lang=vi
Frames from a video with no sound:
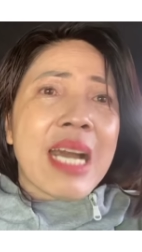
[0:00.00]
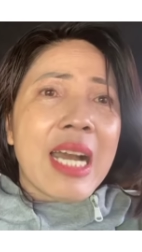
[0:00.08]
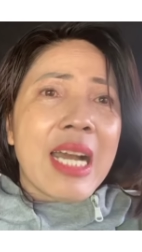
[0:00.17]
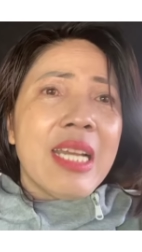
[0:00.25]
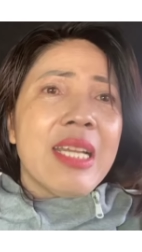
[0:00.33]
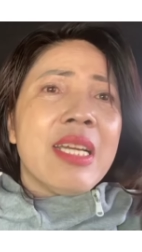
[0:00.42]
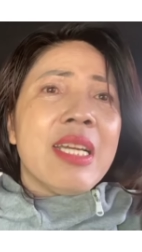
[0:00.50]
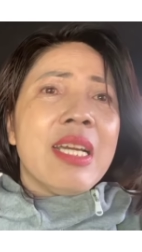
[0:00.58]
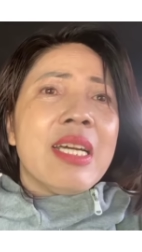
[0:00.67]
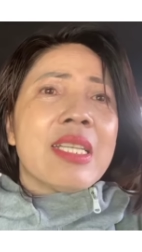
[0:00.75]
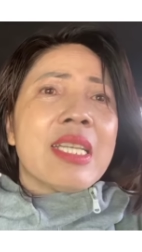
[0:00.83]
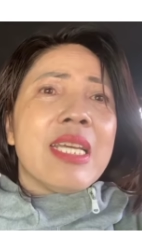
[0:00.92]
đấy
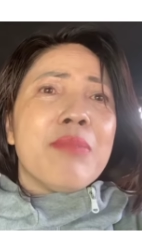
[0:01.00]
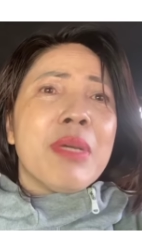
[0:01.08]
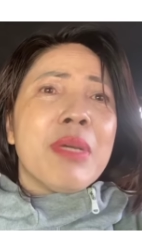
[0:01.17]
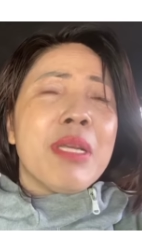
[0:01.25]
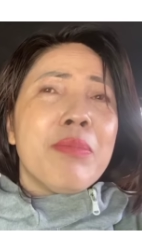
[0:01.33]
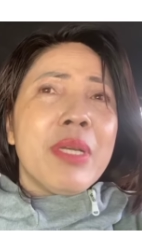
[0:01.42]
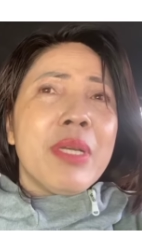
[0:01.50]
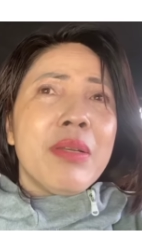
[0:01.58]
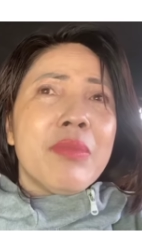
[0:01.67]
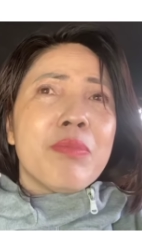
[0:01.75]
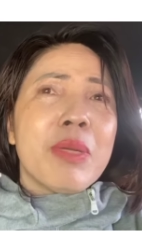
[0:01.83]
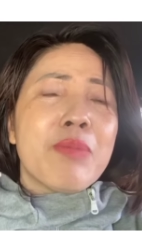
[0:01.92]
thì mi
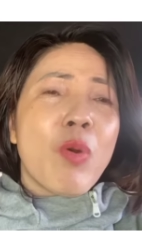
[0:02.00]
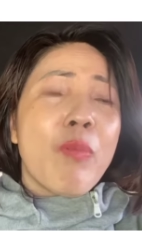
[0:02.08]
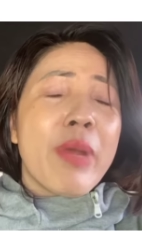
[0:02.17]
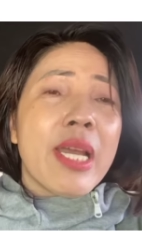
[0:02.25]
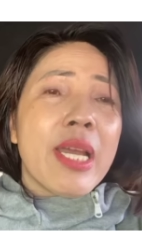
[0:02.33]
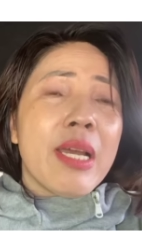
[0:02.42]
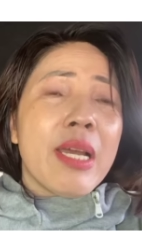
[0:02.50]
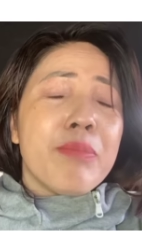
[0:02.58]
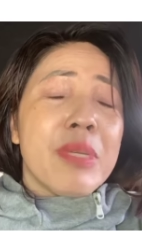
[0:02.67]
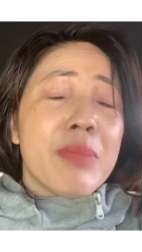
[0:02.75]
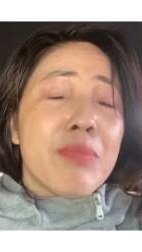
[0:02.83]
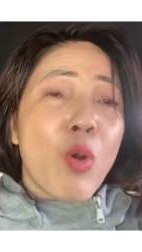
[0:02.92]
mi biết bố mẹ
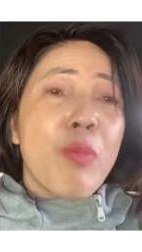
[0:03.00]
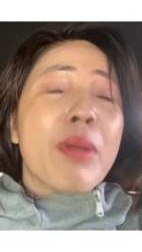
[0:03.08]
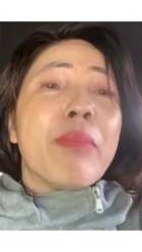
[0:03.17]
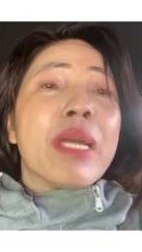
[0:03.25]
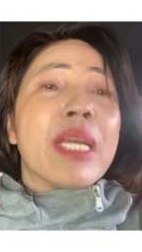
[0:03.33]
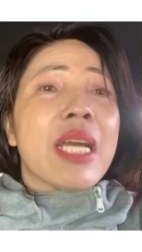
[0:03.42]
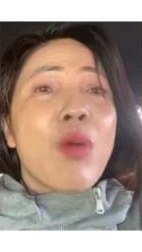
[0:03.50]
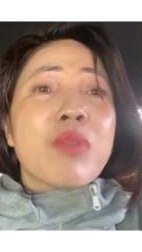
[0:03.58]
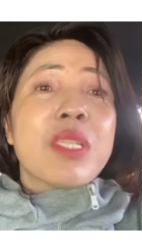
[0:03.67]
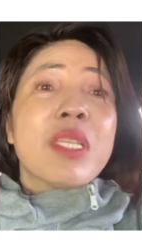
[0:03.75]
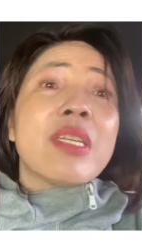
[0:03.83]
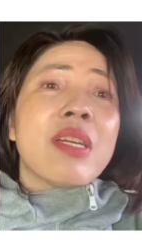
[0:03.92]
biết bố mẹ mình là
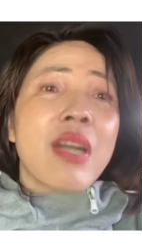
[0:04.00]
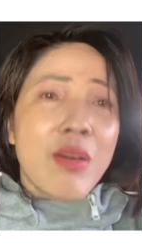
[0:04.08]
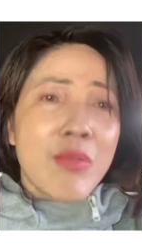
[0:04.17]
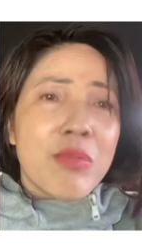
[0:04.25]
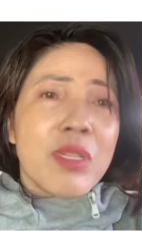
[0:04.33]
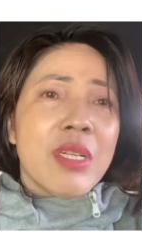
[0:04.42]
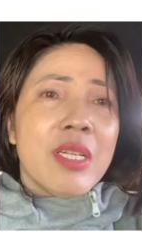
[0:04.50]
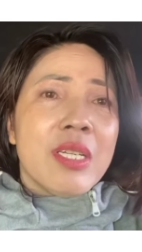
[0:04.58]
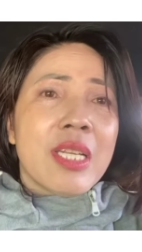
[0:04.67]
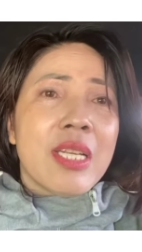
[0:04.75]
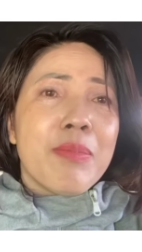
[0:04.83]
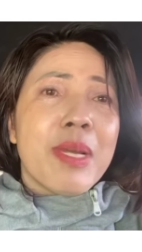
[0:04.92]
không sinh được không
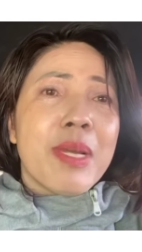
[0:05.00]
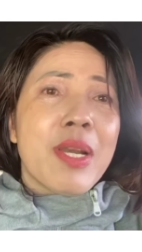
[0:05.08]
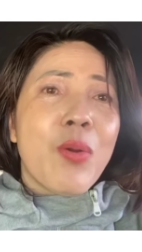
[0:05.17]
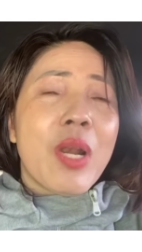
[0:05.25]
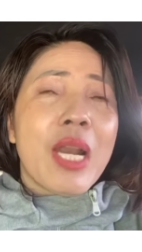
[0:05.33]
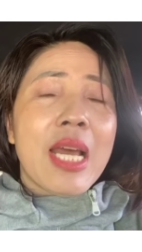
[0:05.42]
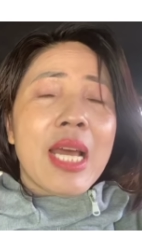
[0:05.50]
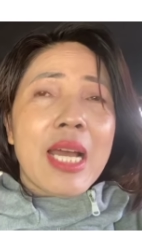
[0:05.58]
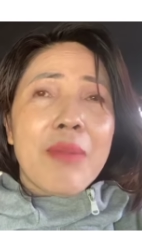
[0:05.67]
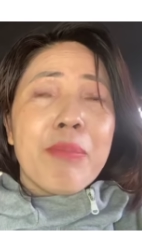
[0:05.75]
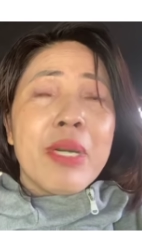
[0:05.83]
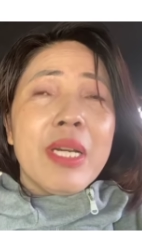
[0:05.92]
thì bắt đầu
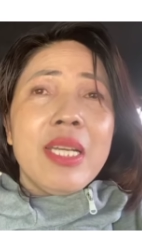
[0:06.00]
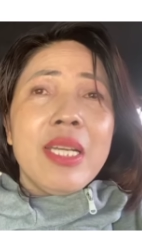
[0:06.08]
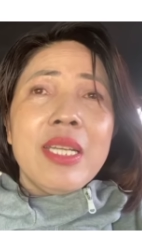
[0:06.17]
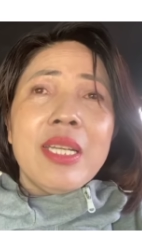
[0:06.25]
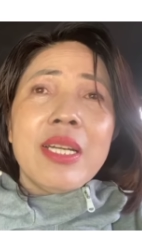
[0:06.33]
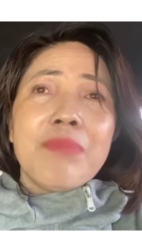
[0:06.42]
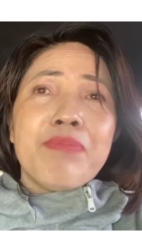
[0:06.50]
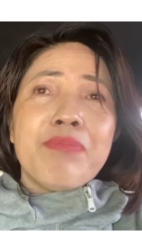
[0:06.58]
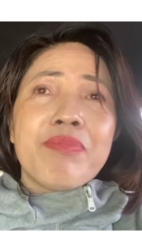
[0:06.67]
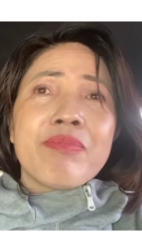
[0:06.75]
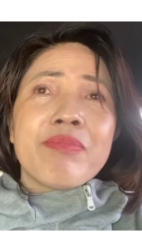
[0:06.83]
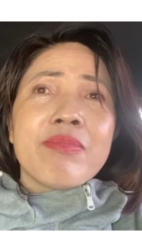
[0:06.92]
là mới um,
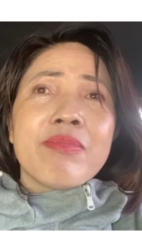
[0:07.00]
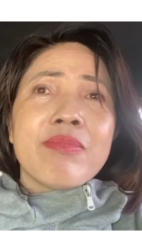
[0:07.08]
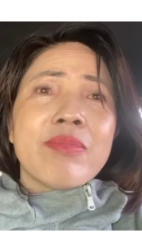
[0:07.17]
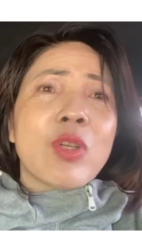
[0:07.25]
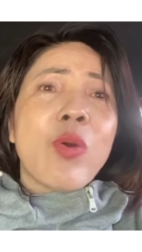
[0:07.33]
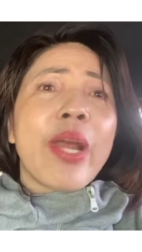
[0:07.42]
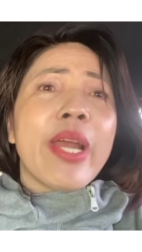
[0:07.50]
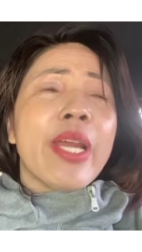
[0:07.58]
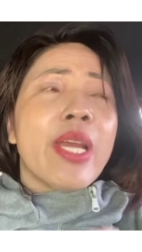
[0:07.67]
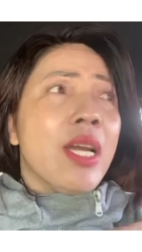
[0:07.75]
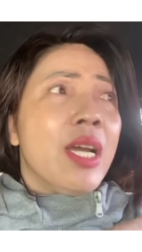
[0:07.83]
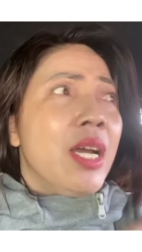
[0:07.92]
gọi
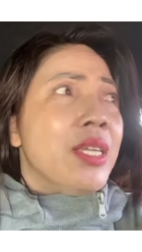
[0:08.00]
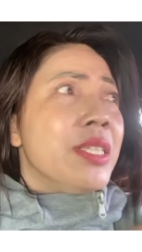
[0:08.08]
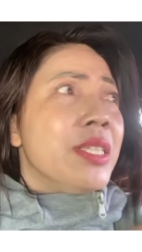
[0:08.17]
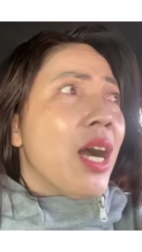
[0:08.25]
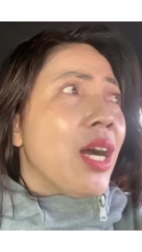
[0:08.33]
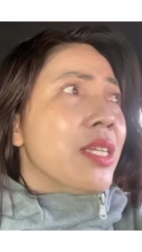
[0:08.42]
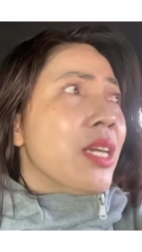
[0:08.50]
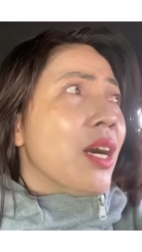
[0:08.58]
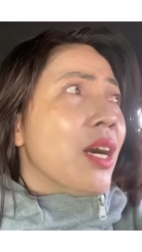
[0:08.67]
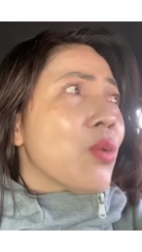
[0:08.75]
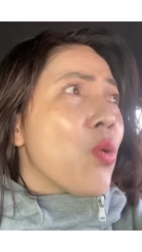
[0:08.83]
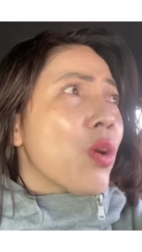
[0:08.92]
nhờ
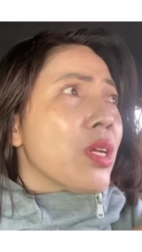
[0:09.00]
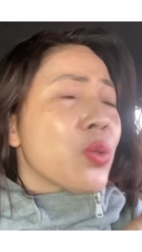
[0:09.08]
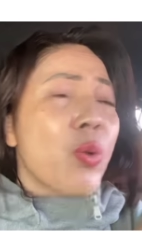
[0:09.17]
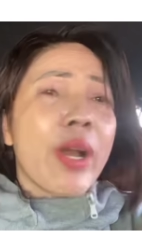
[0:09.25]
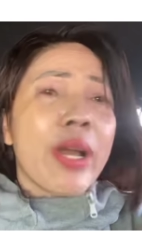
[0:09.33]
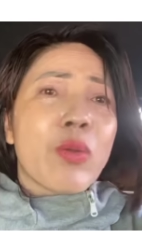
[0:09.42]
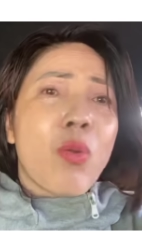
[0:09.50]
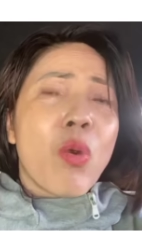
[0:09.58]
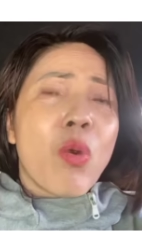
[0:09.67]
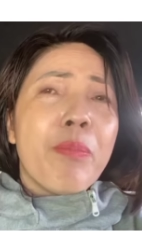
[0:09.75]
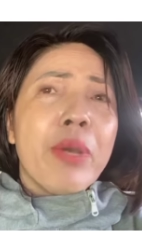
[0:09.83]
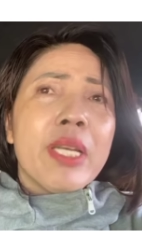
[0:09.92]
nhờ cuộc điện thoại
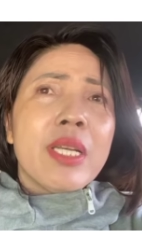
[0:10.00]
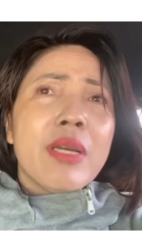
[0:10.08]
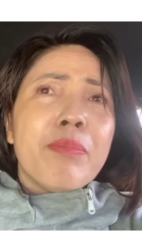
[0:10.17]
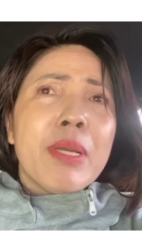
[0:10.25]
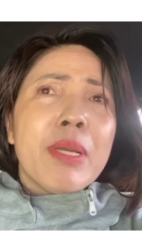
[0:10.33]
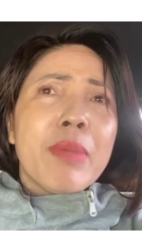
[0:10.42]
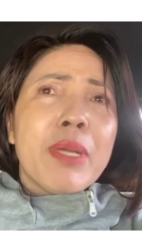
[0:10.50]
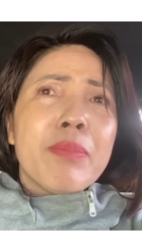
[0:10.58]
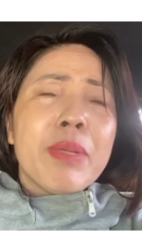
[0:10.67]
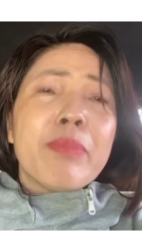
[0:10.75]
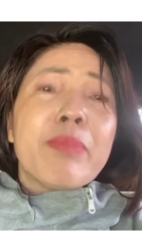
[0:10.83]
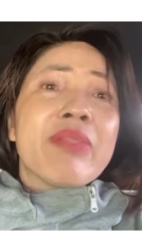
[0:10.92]
của bên bên
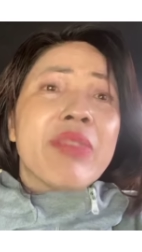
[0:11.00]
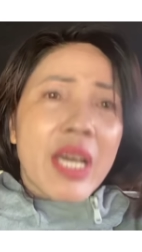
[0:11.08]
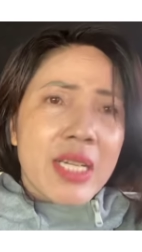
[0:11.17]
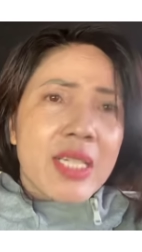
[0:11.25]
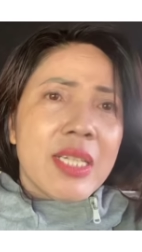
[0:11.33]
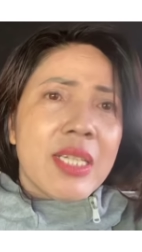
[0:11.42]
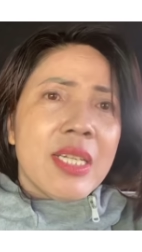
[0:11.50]
bên bên bệnh viện